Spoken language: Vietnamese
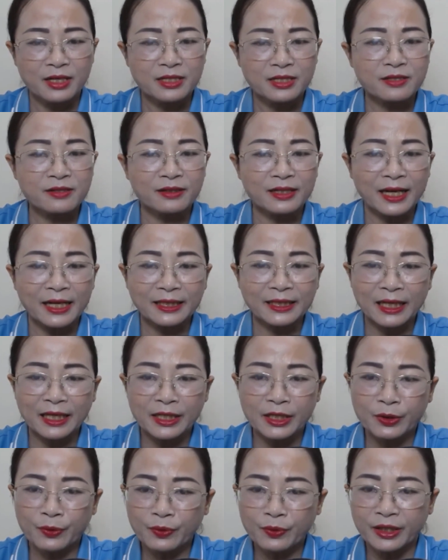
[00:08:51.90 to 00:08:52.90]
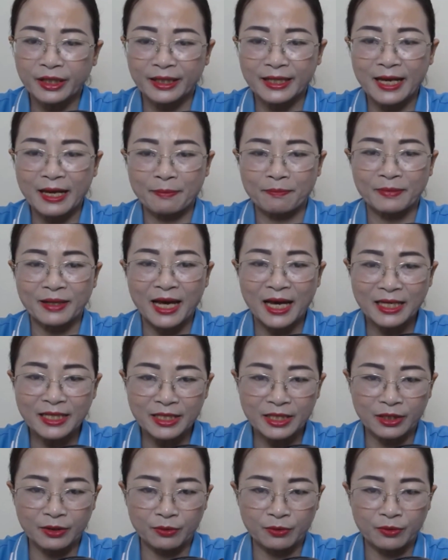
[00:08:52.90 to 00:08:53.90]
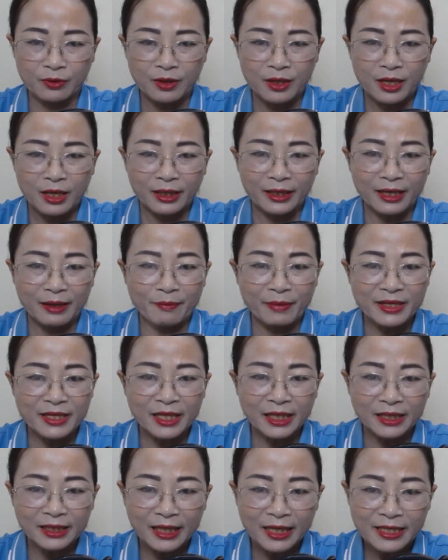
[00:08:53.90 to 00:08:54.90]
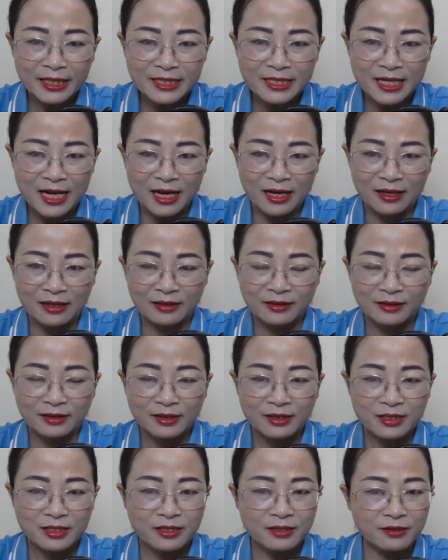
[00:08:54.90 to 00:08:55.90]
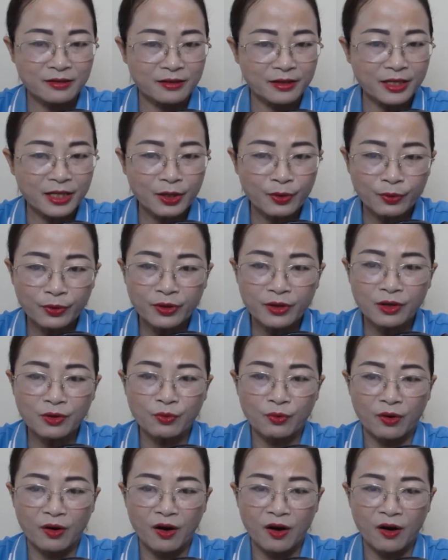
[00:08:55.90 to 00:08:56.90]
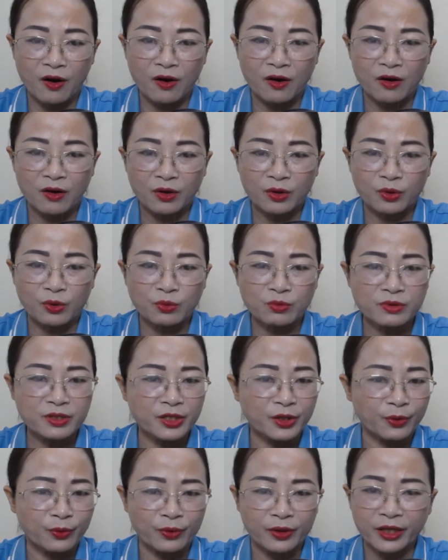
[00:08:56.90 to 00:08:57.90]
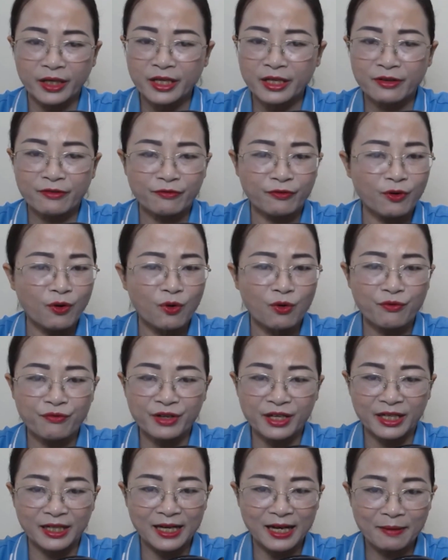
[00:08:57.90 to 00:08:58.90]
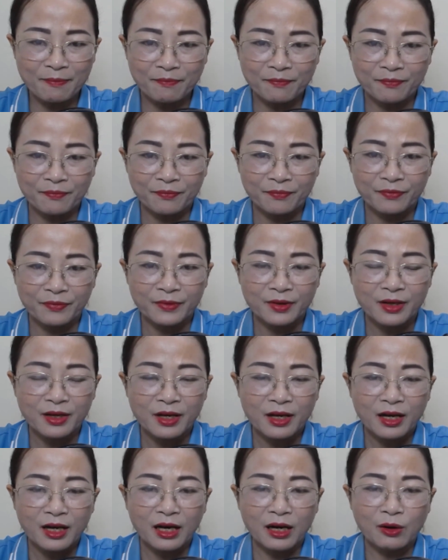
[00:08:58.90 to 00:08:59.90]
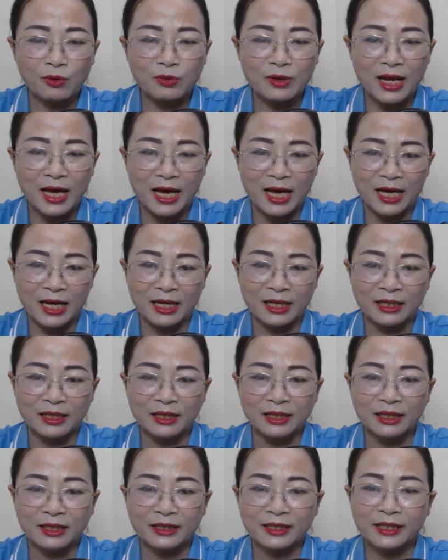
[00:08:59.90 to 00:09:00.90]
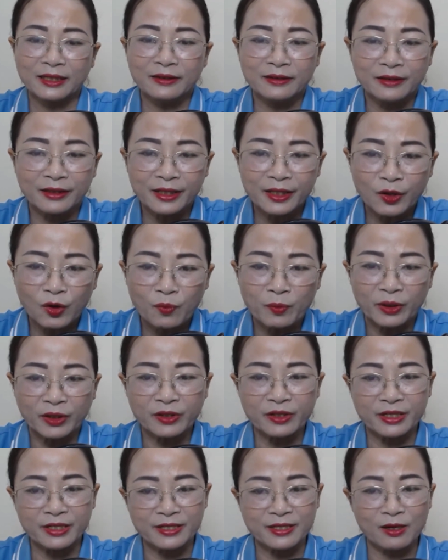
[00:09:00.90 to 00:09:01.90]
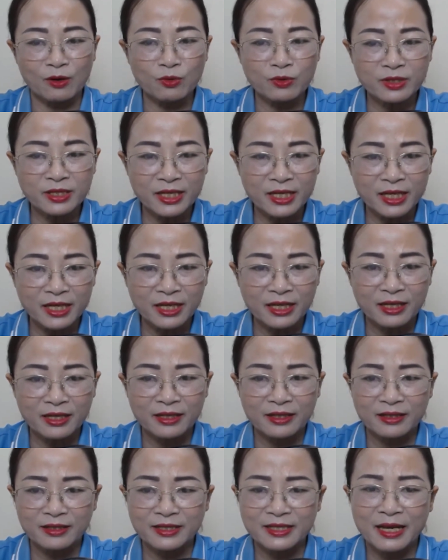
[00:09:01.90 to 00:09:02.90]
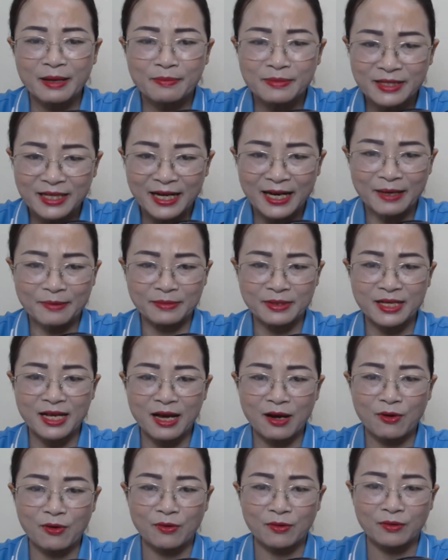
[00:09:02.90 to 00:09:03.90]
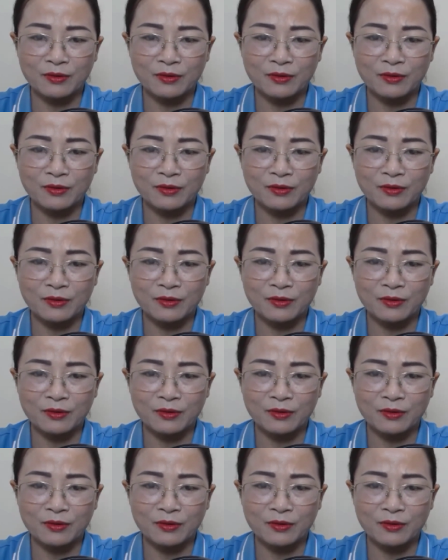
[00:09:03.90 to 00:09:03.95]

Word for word: Xưa nay ta yêu người đẹp đã nhiều, để mà nhận thấy rằng sự yêu đương của họ cũng nhiều khi vô vị lắm. Âu là ta thử yêu một người xấu xí, xem ra làm sao.